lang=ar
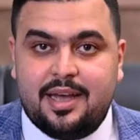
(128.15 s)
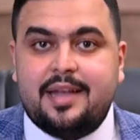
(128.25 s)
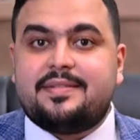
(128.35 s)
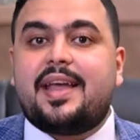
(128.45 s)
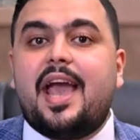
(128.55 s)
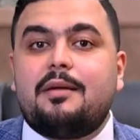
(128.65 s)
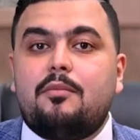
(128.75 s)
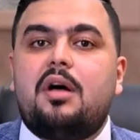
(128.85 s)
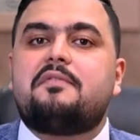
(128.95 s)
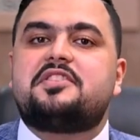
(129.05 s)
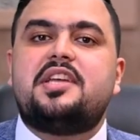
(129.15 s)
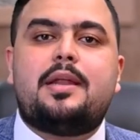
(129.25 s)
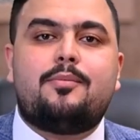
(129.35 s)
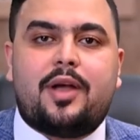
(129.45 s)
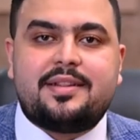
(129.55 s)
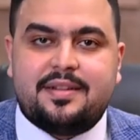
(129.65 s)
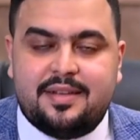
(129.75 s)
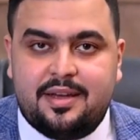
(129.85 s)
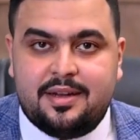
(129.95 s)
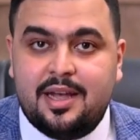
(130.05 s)
اتجاه المحافظين
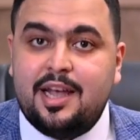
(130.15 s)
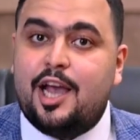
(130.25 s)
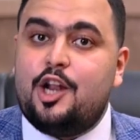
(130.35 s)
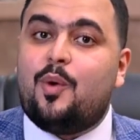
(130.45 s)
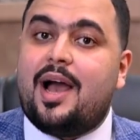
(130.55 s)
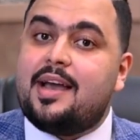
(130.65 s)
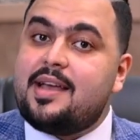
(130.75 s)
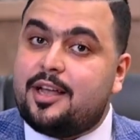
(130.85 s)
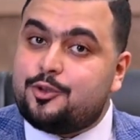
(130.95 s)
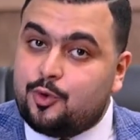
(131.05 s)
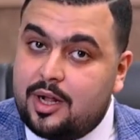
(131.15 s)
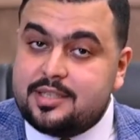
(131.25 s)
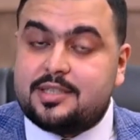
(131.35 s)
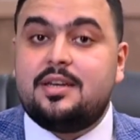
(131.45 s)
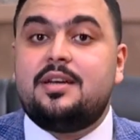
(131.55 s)
المجددين اللي هو احياء التراث